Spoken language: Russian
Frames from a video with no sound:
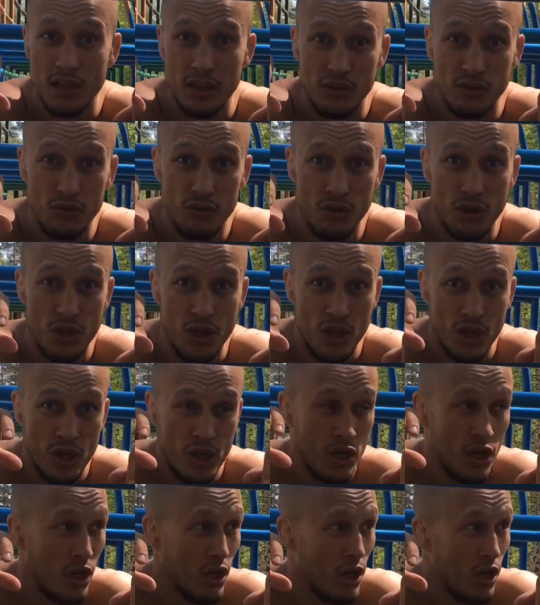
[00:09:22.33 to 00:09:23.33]
Ну,
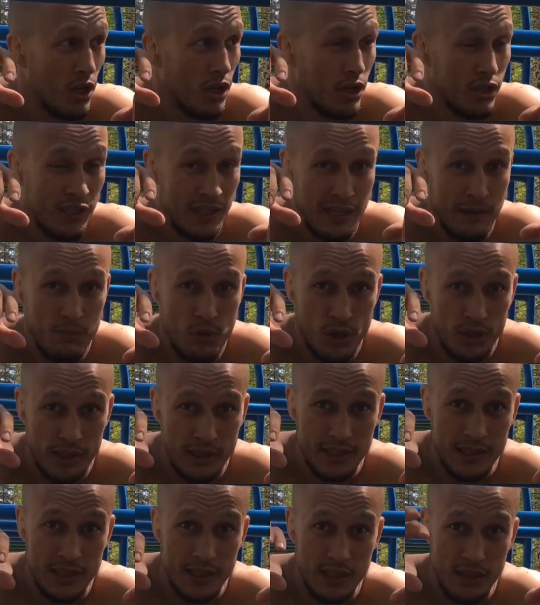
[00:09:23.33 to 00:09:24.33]
не дай бог,
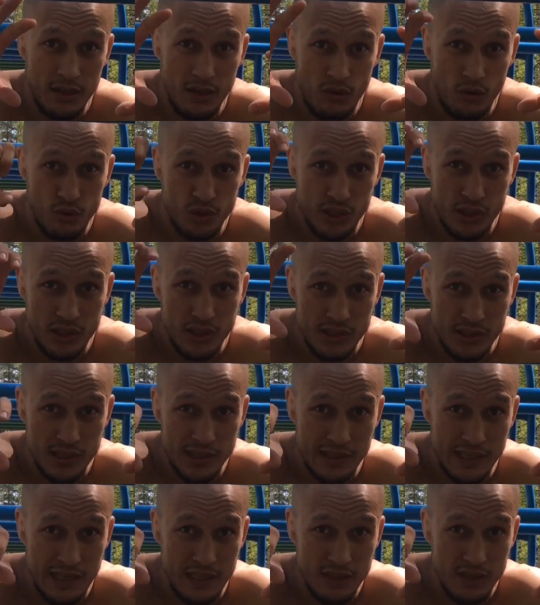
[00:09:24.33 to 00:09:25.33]
если ручки
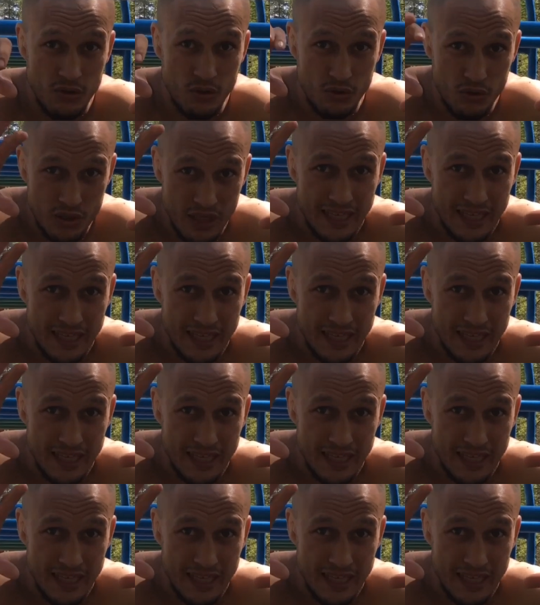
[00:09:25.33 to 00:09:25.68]
соскользнут.